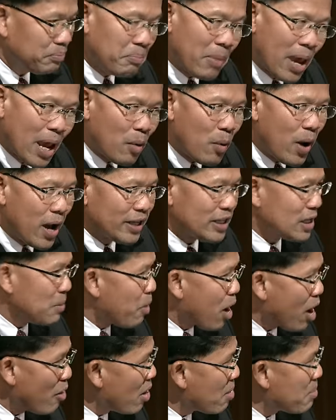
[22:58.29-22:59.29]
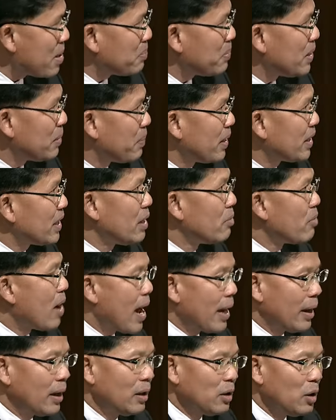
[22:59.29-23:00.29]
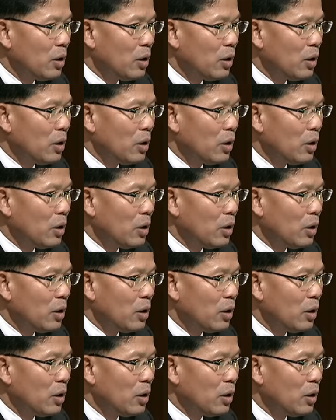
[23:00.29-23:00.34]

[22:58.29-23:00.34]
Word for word: แม้ว่าจะมองว่าไม่ผิดไปกินวาย